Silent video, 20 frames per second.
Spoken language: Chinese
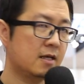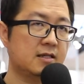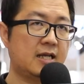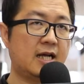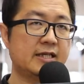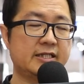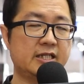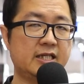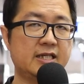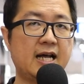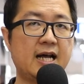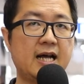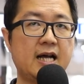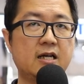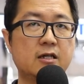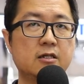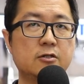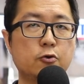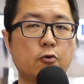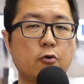那其
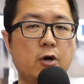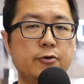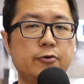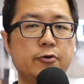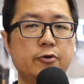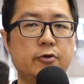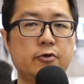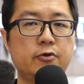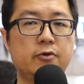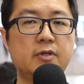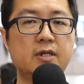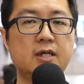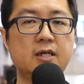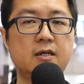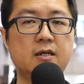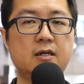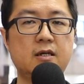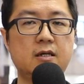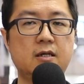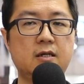他关于
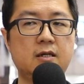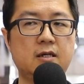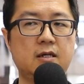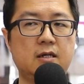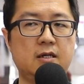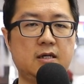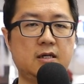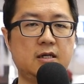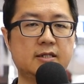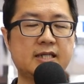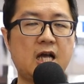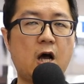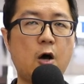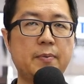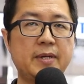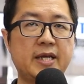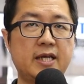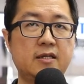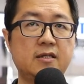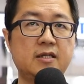呃超
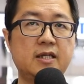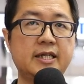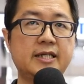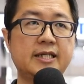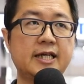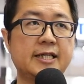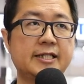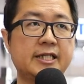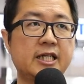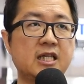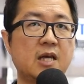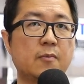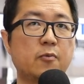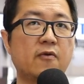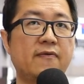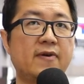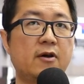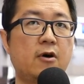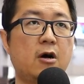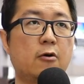频一些性能
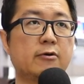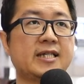部分的话，